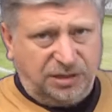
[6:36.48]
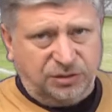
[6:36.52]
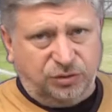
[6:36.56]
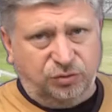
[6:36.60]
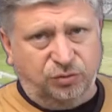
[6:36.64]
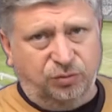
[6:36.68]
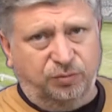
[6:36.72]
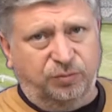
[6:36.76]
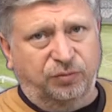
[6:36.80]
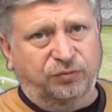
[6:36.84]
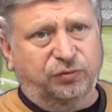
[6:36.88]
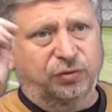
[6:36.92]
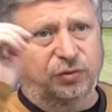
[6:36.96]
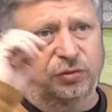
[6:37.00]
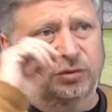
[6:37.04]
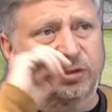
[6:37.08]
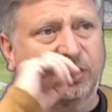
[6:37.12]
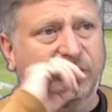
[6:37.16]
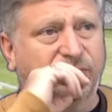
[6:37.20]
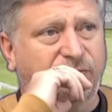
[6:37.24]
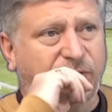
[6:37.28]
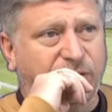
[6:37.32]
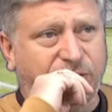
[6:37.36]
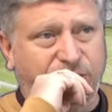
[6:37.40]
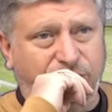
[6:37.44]
из группы
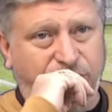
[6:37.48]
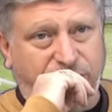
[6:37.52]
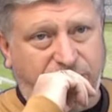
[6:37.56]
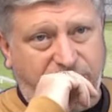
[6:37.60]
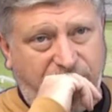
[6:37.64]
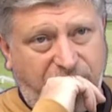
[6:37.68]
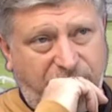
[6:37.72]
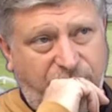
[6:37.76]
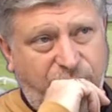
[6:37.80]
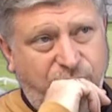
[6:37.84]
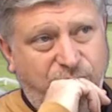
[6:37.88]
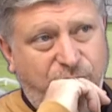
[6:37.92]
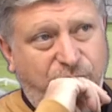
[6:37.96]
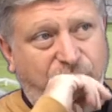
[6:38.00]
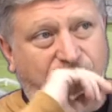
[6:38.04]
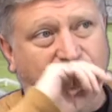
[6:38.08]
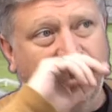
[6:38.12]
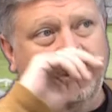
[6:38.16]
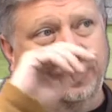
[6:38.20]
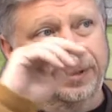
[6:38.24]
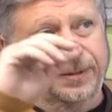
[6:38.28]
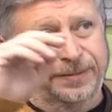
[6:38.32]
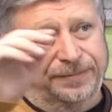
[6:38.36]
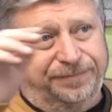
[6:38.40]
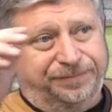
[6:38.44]
все-таки выйдут, я думаю,
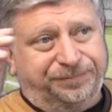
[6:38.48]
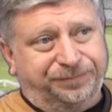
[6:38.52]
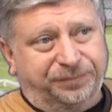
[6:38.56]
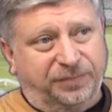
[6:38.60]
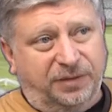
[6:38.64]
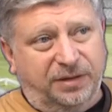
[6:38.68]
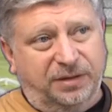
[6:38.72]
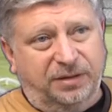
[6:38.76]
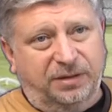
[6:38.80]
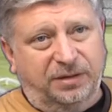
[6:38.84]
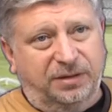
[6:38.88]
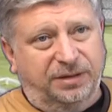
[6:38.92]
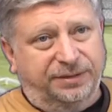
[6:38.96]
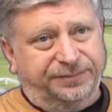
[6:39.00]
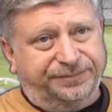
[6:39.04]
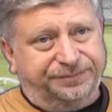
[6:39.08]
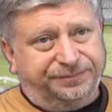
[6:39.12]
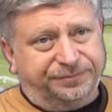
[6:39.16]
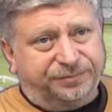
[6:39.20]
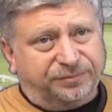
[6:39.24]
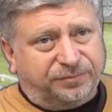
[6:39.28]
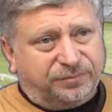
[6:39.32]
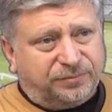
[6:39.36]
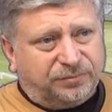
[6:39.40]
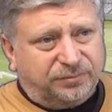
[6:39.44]
э,
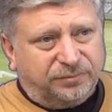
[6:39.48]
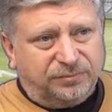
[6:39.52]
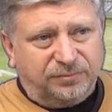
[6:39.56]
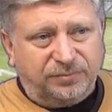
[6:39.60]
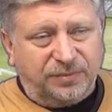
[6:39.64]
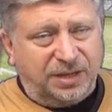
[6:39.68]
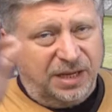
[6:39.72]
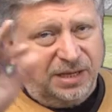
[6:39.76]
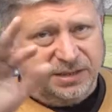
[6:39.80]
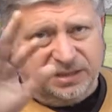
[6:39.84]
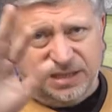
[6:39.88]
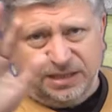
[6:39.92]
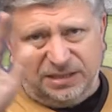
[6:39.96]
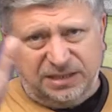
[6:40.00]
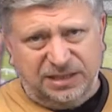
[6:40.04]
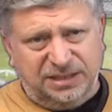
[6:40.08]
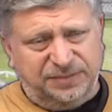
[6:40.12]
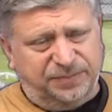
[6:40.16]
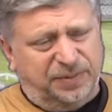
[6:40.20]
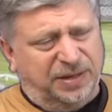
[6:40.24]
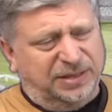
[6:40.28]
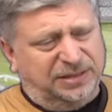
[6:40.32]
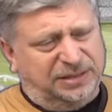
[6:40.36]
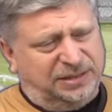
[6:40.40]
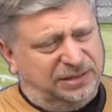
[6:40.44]
кстати,
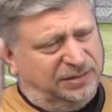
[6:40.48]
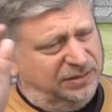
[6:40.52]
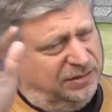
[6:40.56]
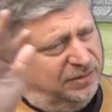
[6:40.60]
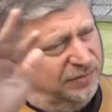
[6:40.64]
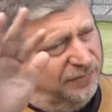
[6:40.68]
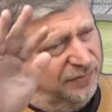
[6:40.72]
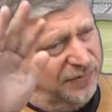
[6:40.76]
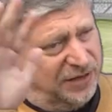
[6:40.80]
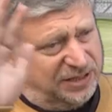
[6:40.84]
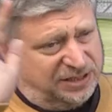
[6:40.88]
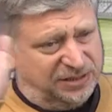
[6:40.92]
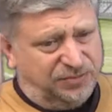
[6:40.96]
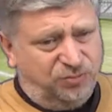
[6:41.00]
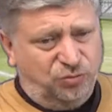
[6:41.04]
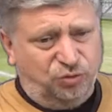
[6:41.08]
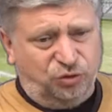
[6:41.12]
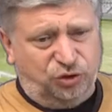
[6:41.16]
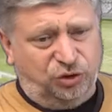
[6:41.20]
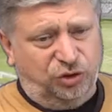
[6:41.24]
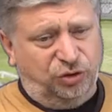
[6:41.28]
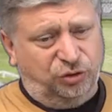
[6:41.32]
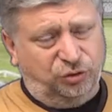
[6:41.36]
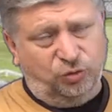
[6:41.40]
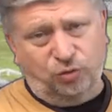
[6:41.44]
испанцы,
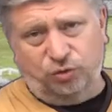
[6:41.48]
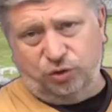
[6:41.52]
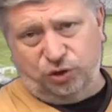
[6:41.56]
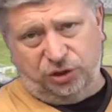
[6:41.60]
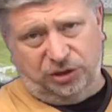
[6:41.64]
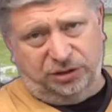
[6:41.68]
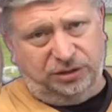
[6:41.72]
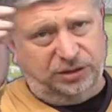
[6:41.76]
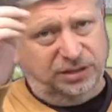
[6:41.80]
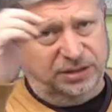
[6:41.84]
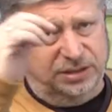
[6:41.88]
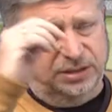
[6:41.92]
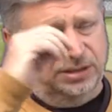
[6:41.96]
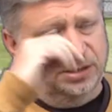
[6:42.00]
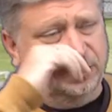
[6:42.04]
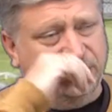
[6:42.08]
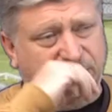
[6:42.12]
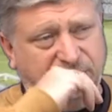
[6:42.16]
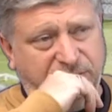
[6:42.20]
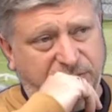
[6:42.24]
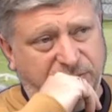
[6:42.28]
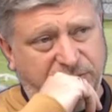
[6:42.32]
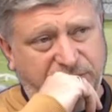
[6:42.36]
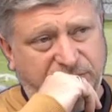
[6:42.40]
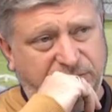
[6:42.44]
возможно, тоже это
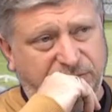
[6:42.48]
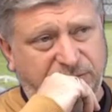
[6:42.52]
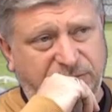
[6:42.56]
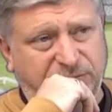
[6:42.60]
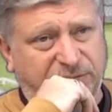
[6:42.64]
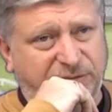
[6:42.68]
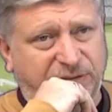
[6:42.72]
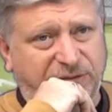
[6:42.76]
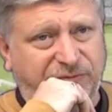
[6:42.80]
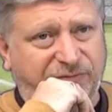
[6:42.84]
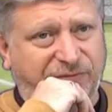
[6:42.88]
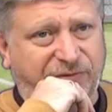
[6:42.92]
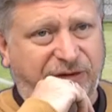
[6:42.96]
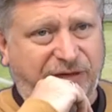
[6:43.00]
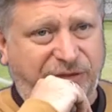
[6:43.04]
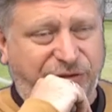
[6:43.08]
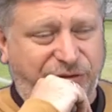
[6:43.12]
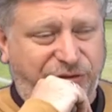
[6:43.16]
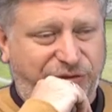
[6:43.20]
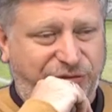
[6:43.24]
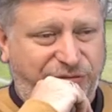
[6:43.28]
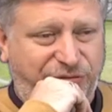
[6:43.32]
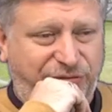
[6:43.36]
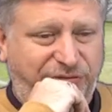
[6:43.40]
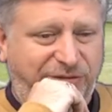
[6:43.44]
сделают. Э, не факт,
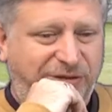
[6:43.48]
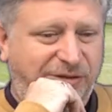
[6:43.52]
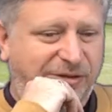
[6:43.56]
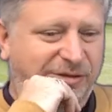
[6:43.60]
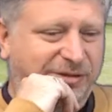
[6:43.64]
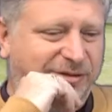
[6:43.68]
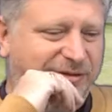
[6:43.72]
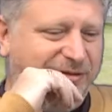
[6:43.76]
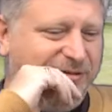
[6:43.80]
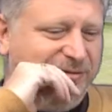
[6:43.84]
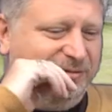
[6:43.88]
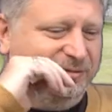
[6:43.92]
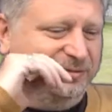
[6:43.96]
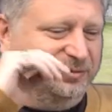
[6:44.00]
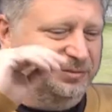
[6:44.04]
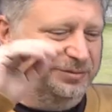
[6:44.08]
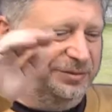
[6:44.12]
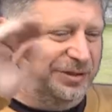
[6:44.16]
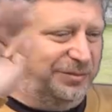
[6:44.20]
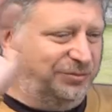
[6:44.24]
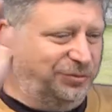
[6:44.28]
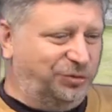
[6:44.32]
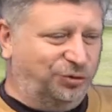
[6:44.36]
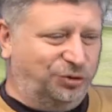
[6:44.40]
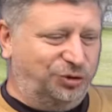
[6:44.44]
что э,
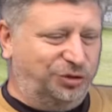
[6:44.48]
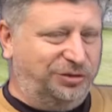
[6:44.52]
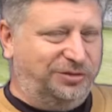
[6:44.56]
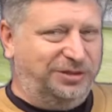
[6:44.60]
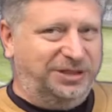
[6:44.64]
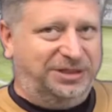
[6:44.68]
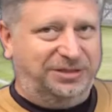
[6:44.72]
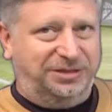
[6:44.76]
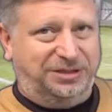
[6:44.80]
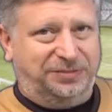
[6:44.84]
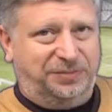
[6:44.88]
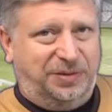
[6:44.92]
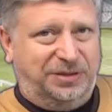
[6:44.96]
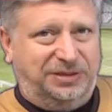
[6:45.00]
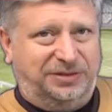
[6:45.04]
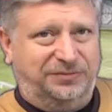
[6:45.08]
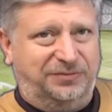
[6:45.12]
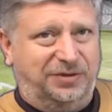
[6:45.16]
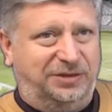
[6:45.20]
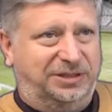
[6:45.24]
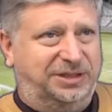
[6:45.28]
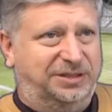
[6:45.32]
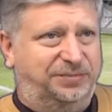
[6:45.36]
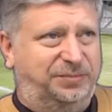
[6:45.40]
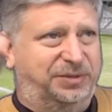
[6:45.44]
там тоже испанцев
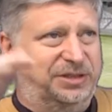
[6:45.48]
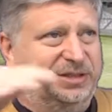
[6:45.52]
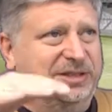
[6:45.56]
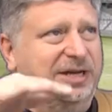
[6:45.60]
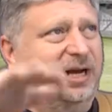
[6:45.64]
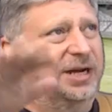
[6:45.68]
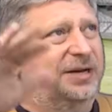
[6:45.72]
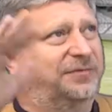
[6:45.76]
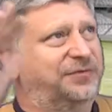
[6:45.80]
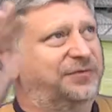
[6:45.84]
как-то списали,